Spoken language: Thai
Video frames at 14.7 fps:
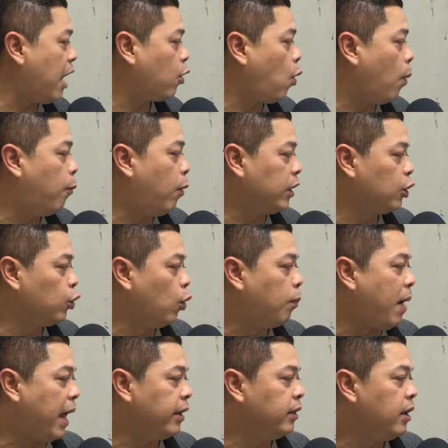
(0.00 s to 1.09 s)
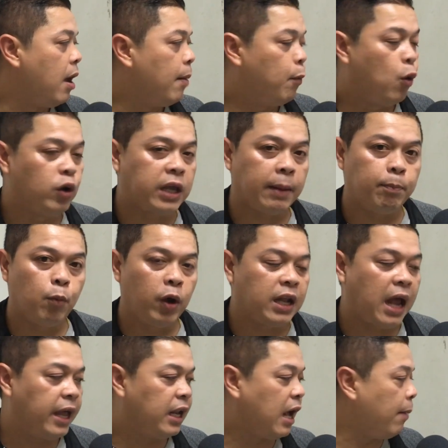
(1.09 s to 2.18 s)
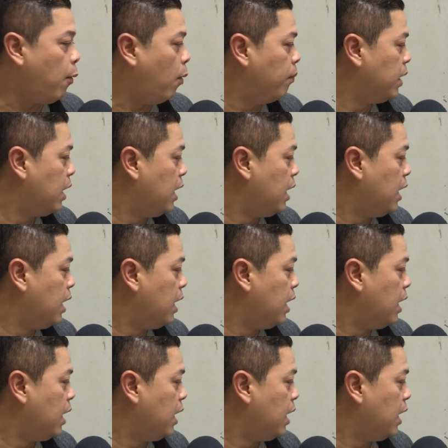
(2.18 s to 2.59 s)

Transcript: กบวัตดุพันธ์ภูเก็ตมวยไทยนะครับผม